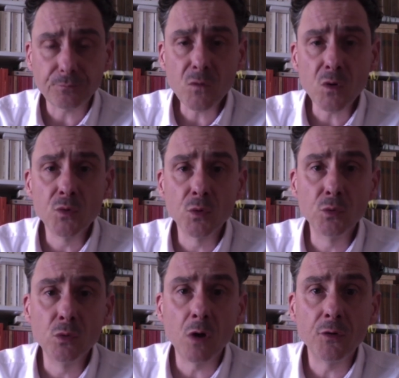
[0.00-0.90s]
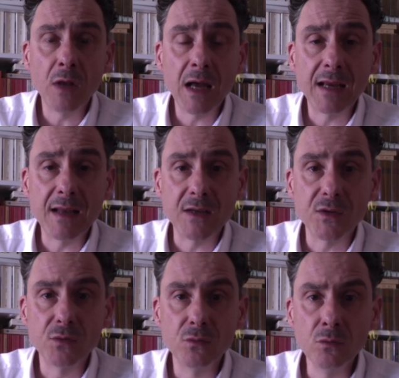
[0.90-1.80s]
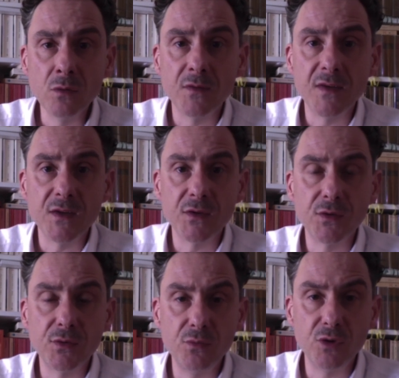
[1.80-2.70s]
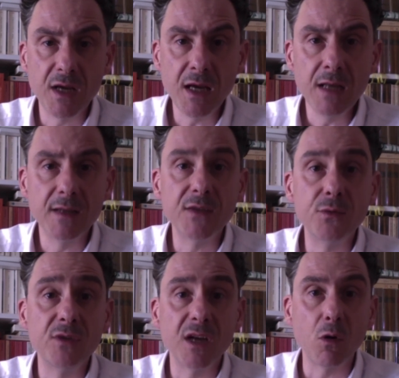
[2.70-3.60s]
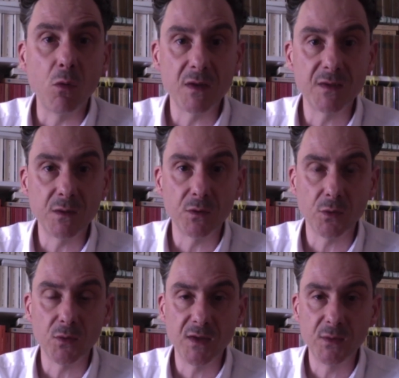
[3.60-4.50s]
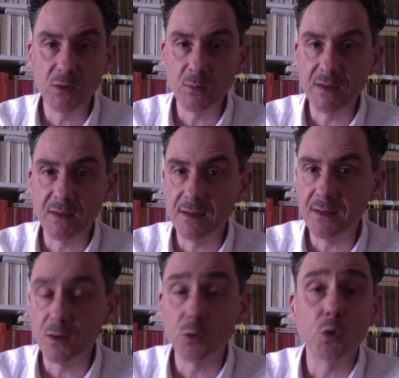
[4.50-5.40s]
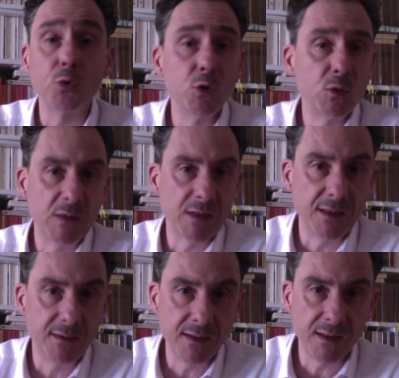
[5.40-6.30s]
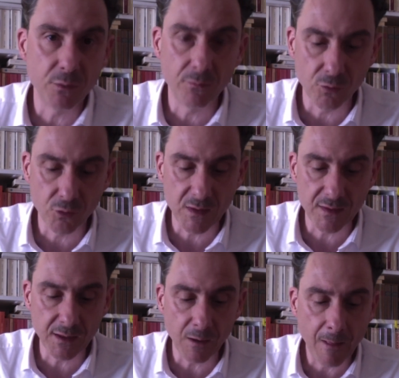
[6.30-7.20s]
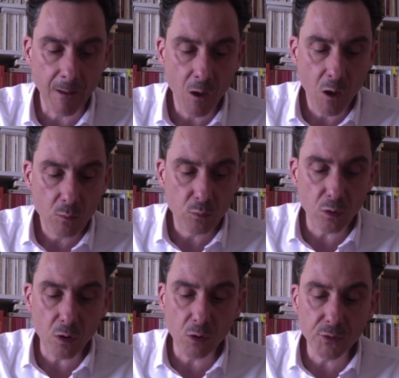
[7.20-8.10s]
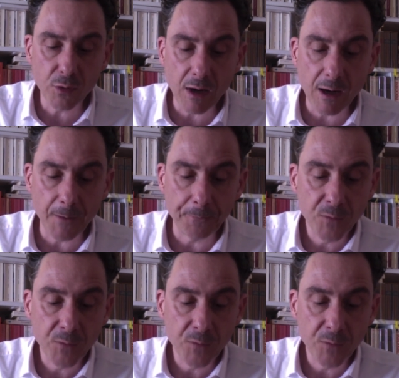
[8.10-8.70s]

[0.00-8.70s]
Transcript: surtout lors de la rédaction des sujets, des sujets croisés entre ces deux spécialités, entre deux spécialités qu'ils devront choisir pour leur grand oral.